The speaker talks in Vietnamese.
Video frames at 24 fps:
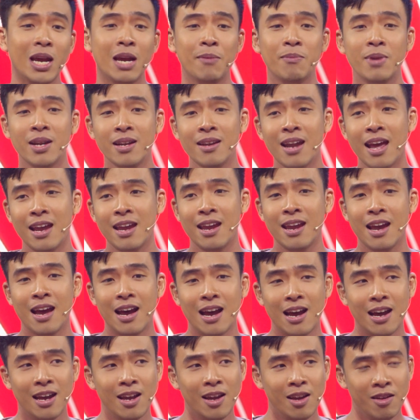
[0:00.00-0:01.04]
nay em đến đây
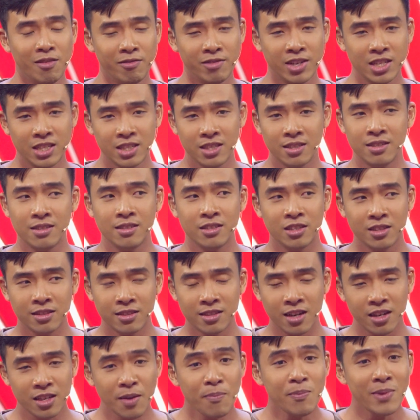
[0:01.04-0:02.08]
uh, với sự
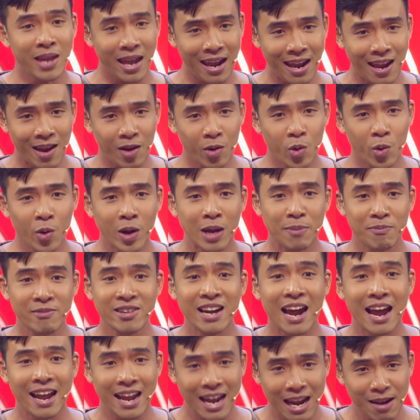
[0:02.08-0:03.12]
trợ giúp nhẹ của em
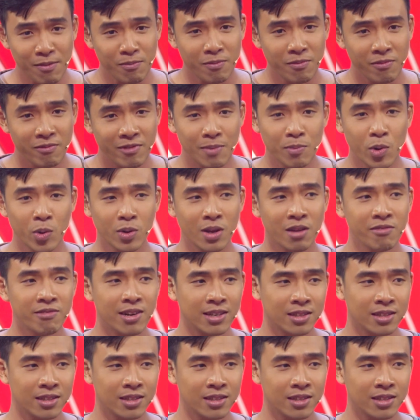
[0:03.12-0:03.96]
trai em và một nhân